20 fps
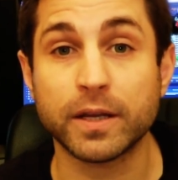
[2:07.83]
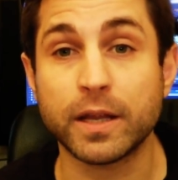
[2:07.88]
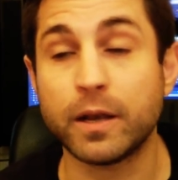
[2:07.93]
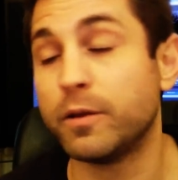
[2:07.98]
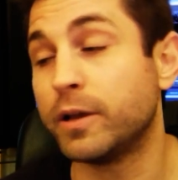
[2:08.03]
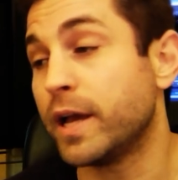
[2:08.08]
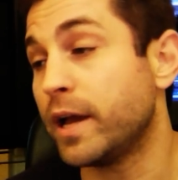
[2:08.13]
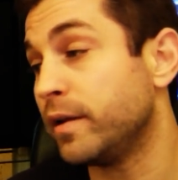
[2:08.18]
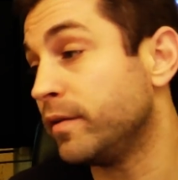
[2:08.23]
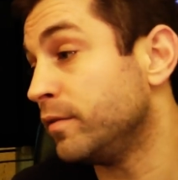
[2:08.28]
Et
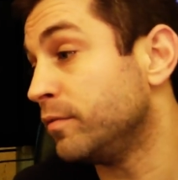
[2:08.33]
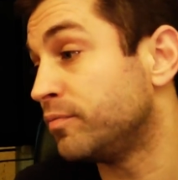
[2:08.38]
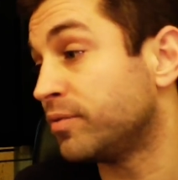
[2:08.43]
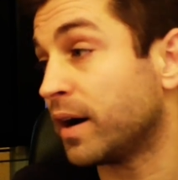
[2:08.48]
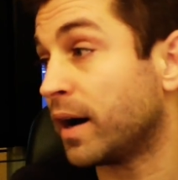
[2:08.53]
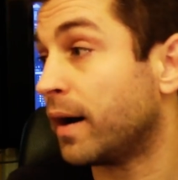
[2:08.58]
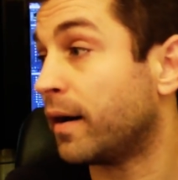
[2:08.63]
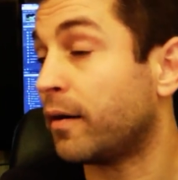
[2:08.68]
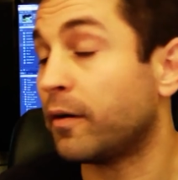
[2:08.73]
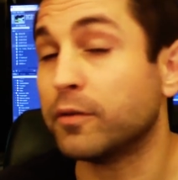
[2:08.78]
le gars,
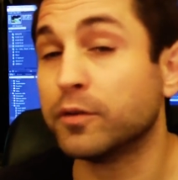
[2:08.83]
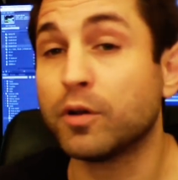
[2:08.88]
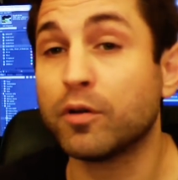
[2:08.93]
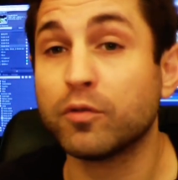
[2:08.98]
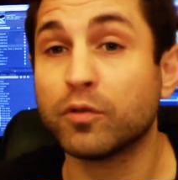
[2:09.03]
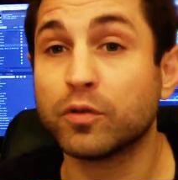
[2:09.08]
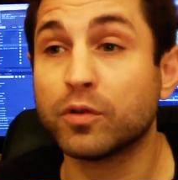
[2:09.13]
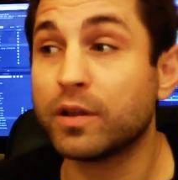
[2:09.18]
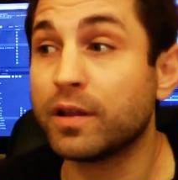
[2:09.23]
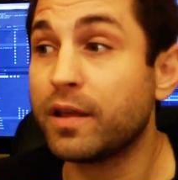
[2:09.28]
enfin, on,
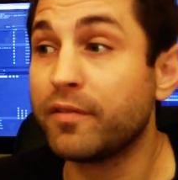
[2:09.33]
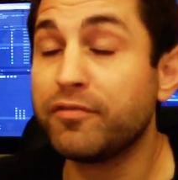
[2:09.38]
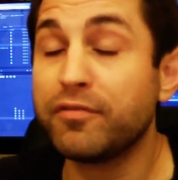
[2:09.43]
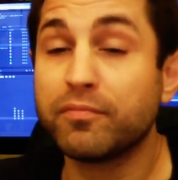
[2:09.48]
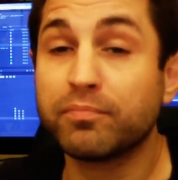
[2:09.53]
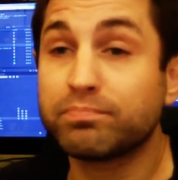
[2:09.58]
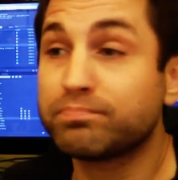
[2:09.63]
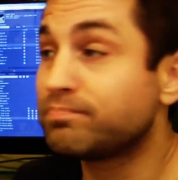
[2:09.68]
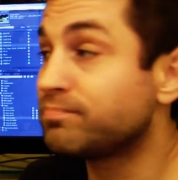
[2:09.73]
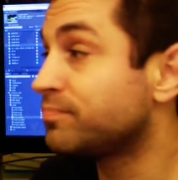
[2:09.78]
en, on en a
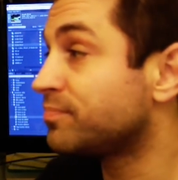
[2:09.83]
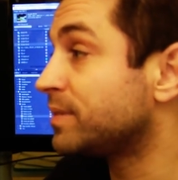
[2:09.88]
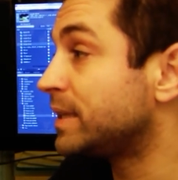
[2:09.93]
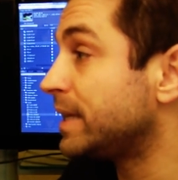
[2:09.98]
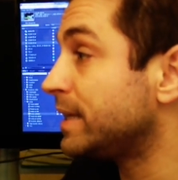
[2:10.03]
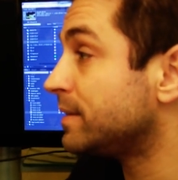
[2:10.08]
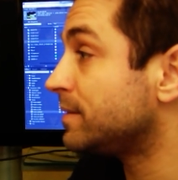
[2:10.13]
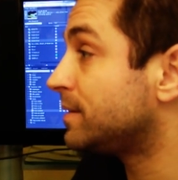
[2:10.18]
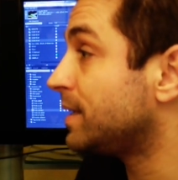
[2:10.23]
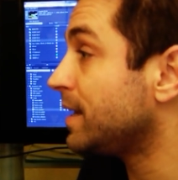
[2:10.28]
vu
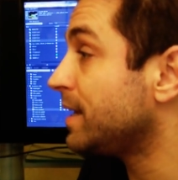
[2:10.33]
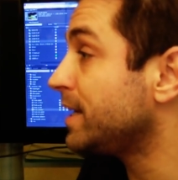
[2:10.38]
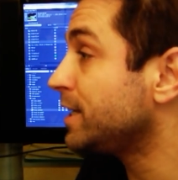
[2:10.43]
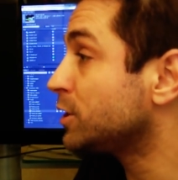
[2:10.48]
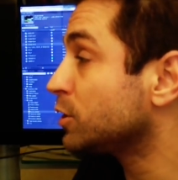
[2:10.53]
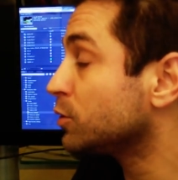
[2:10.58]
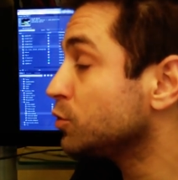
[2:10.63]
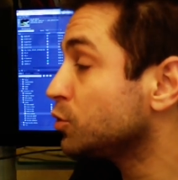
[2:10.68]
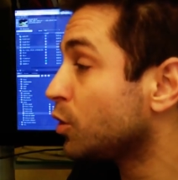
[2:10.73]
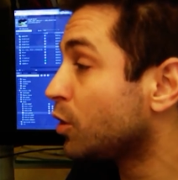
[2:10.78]
des, des,
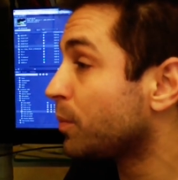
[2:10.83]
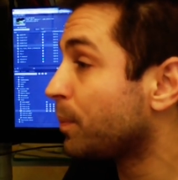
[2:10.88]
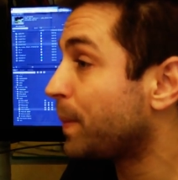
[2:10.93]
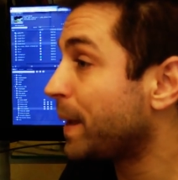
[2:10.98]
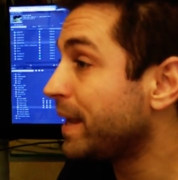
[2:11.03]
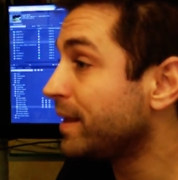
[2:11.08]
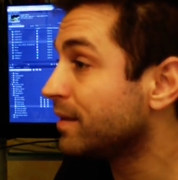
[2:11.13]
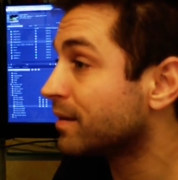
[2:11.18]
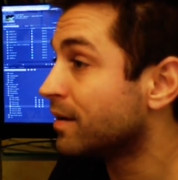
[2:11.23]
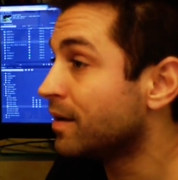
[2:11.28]
légendes
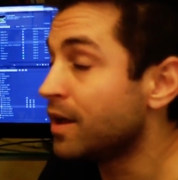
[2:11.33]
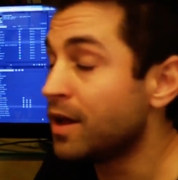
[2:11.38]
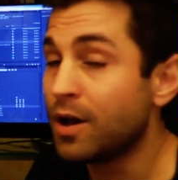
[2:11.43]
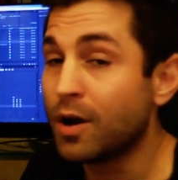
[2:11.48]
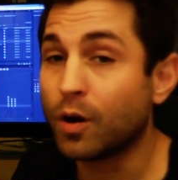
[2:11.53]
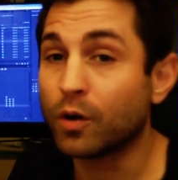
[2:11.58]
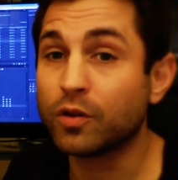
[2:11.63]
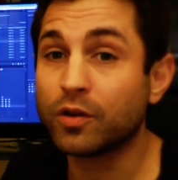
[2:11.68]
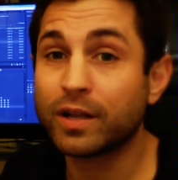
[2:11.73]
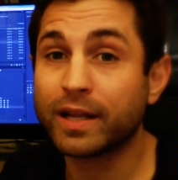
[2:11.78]
urbaines,
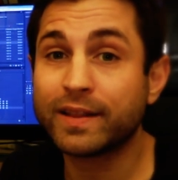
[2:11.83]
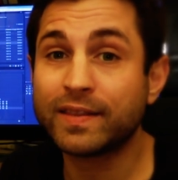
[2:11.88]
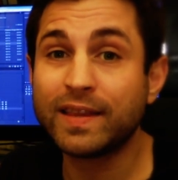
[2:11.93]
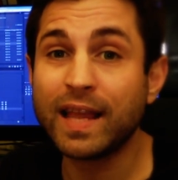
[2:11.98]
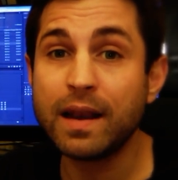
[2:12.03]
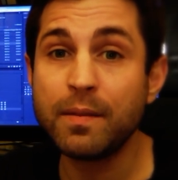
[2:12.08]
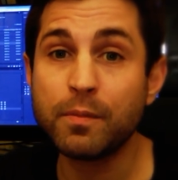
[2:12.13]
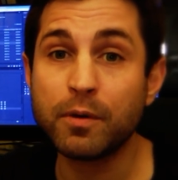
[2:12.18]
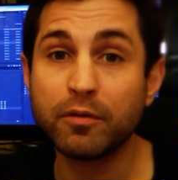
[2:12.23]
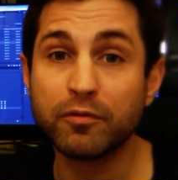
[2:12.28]
on en a
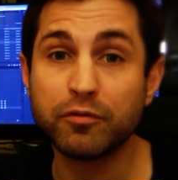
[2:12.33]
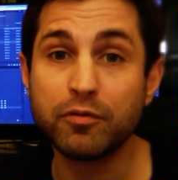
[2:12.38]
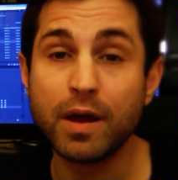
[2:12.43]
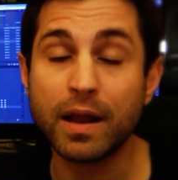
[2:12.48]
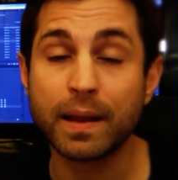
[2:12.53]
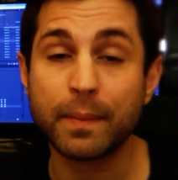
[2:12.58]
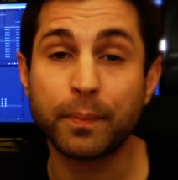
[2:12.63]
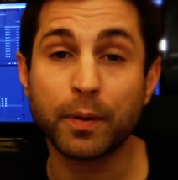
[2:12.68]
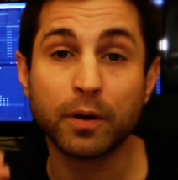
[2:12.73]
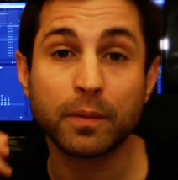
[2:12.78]
tellement vu
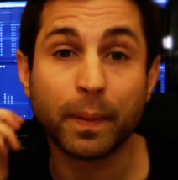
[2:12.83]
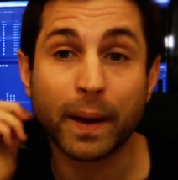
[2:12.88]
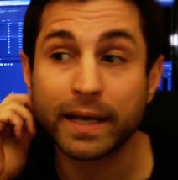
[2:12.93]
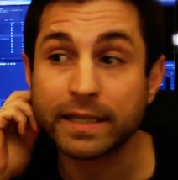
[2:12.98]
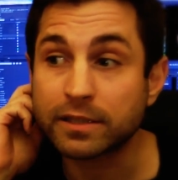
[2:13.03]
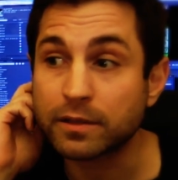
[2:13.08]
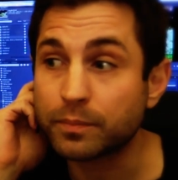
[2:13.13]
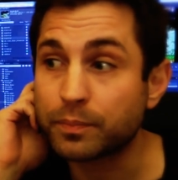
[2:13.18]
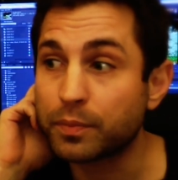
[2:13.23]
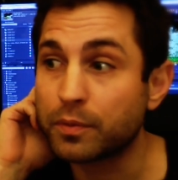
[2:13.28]
à l'époque par
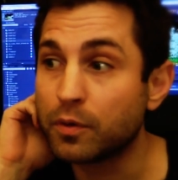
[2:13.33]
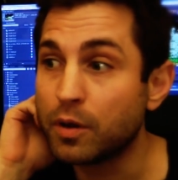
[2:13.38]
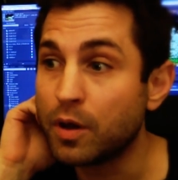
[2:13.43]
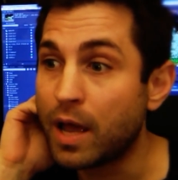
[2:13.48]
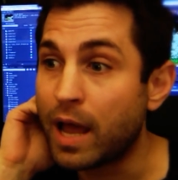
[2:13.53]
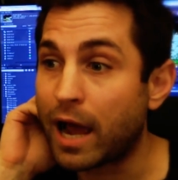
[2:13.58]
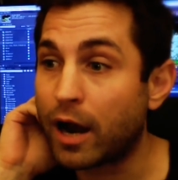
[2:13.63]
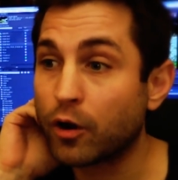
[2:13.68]
exemple.